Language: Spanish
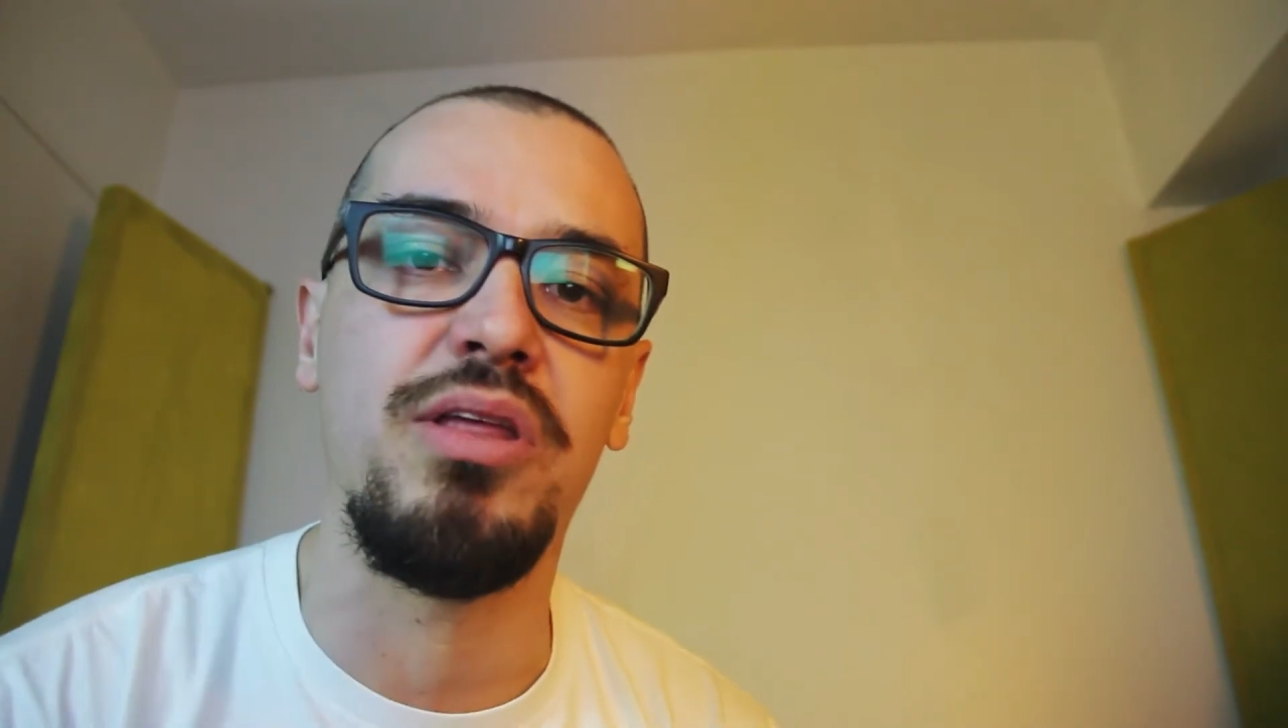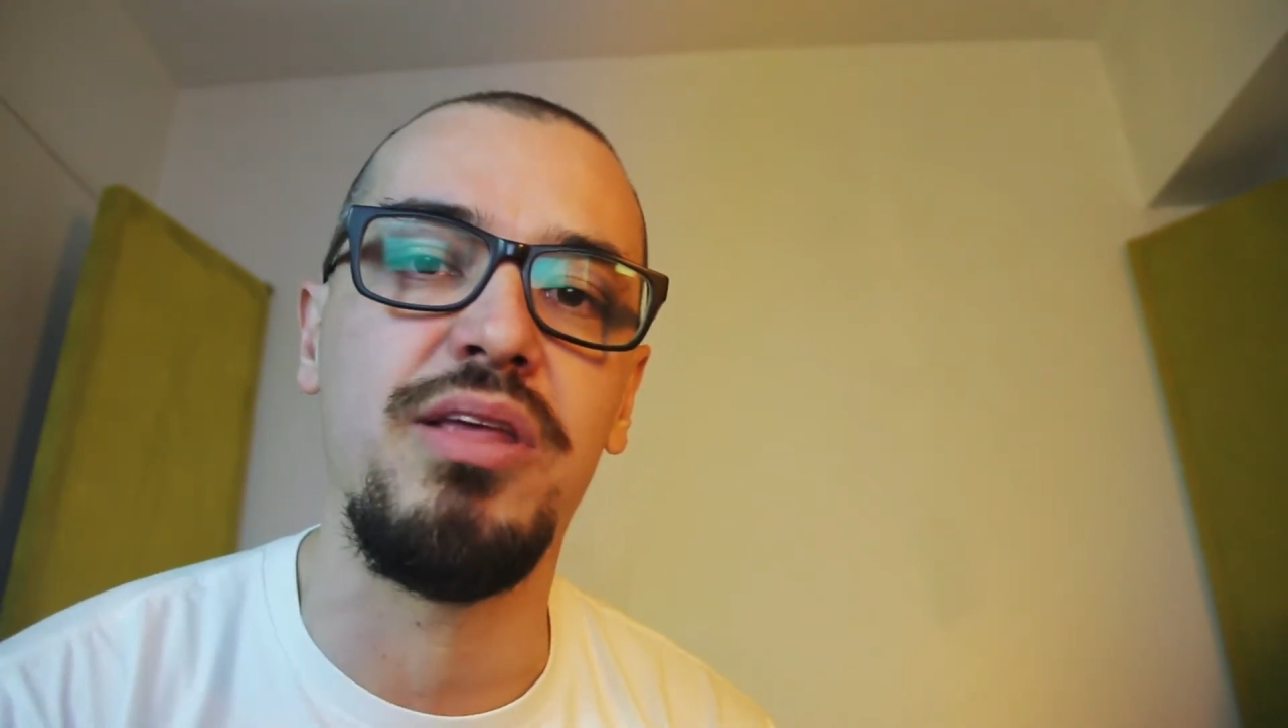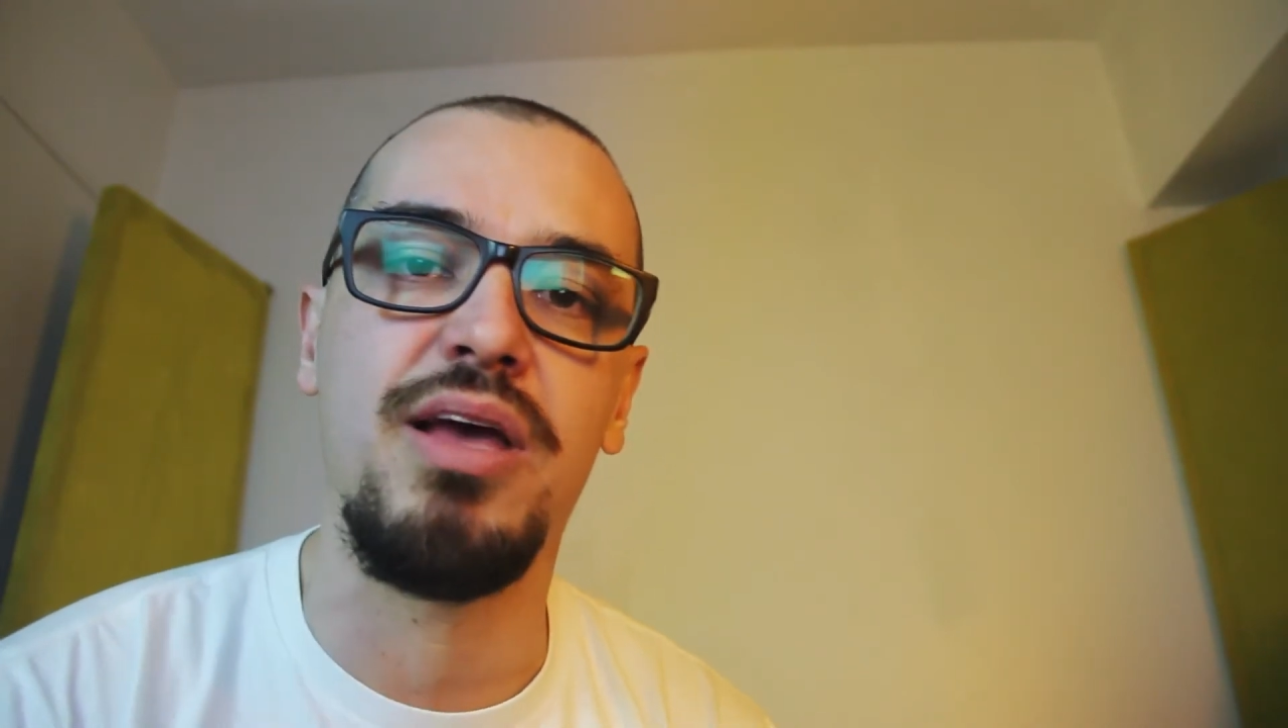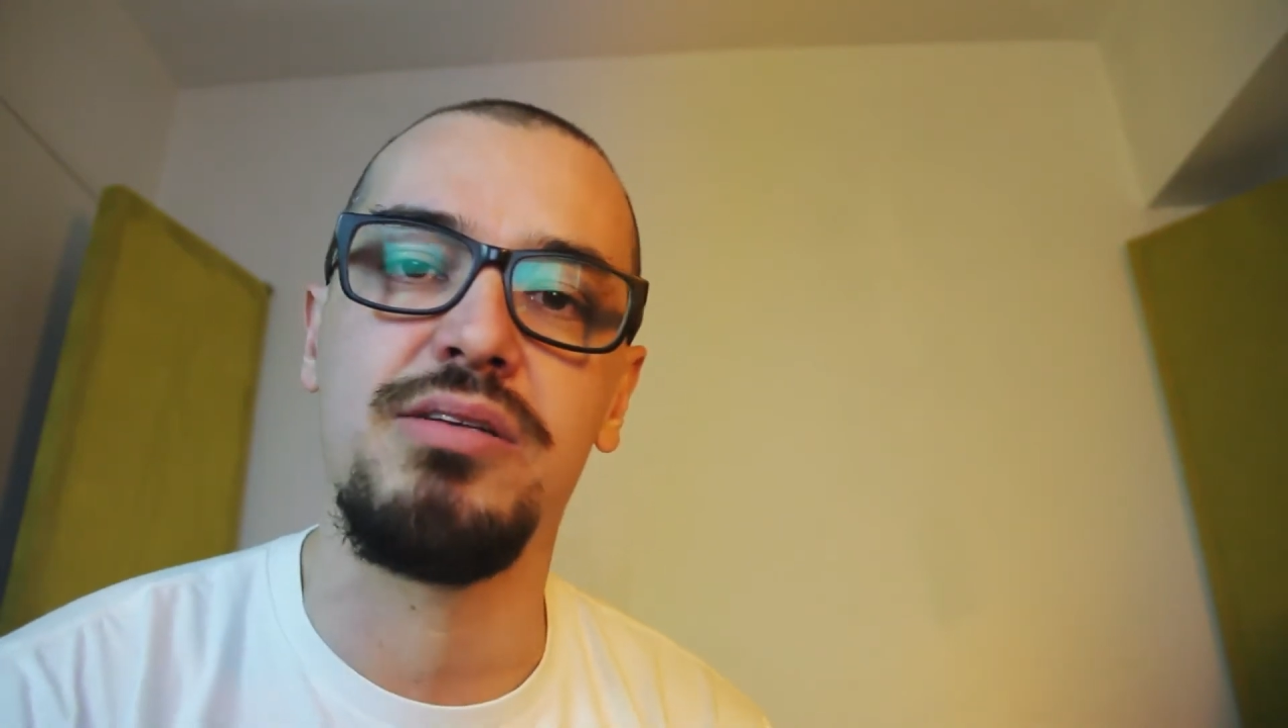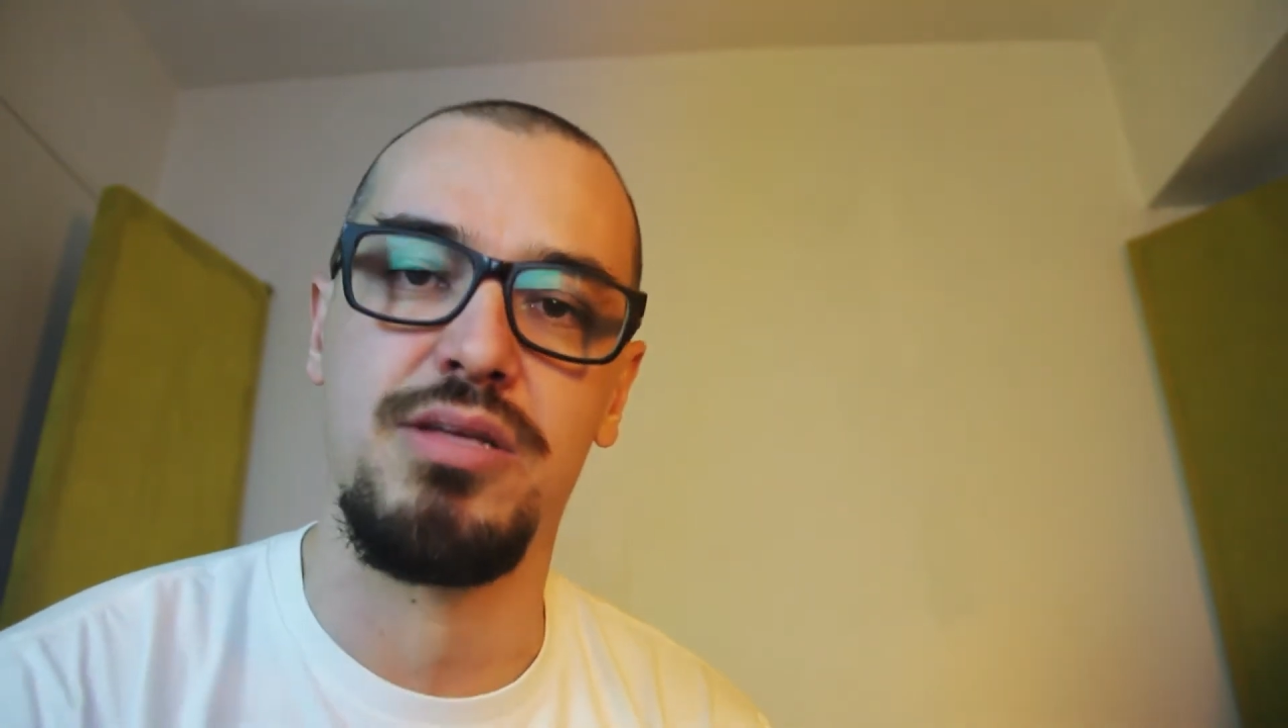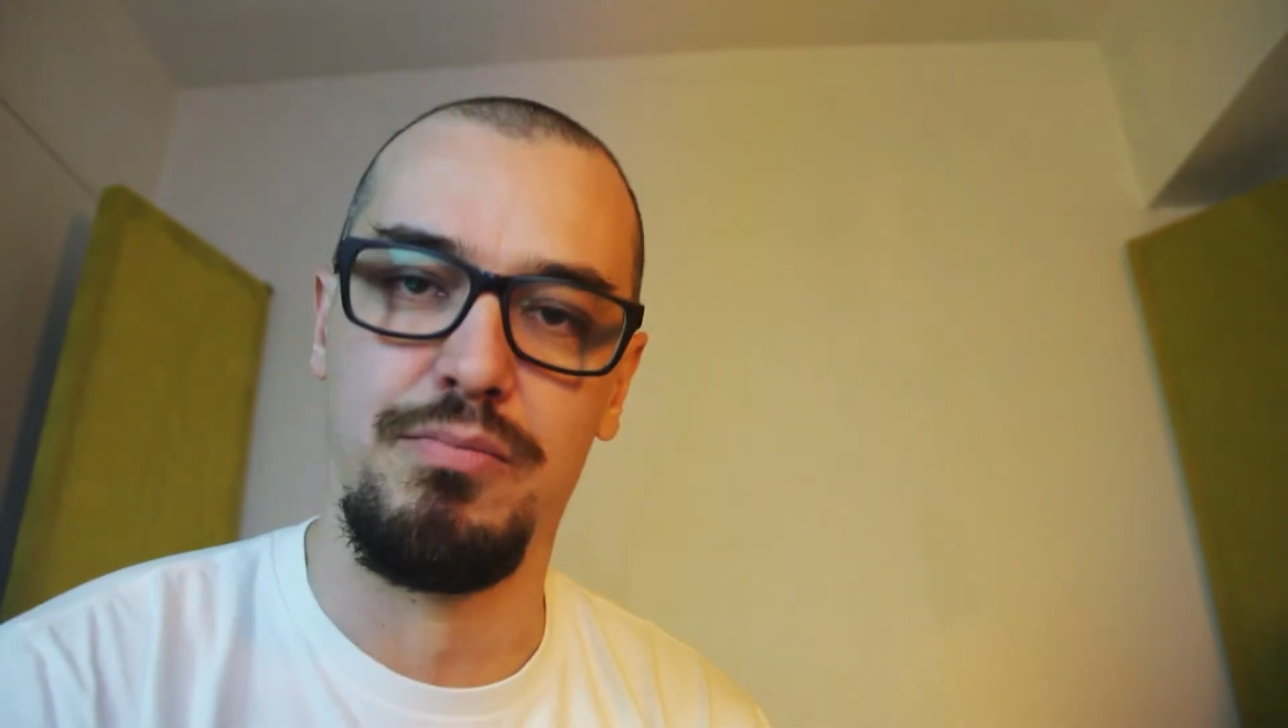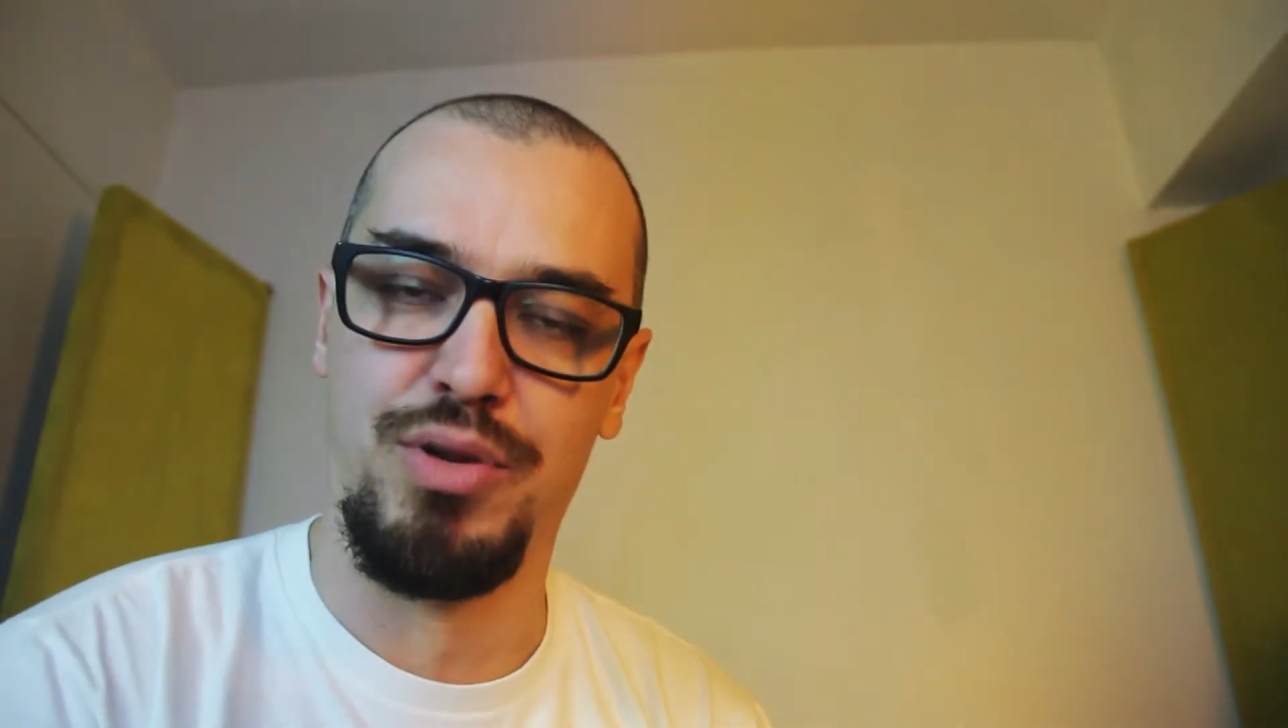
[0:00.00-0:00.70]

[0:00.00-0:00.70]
de 10